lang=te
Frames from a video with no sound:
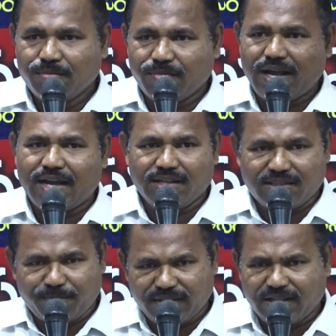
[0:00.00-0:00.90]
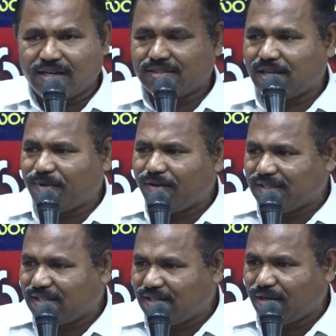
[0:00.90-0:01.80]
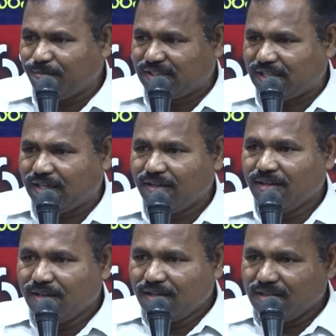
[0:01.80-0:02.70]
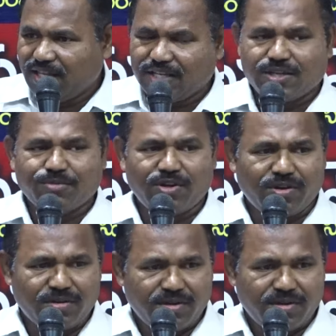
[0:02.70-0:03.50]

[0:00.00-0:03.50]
మరి ఆయన ఇంత పెద్ద సమావేశం నిర్మించి దేశంలో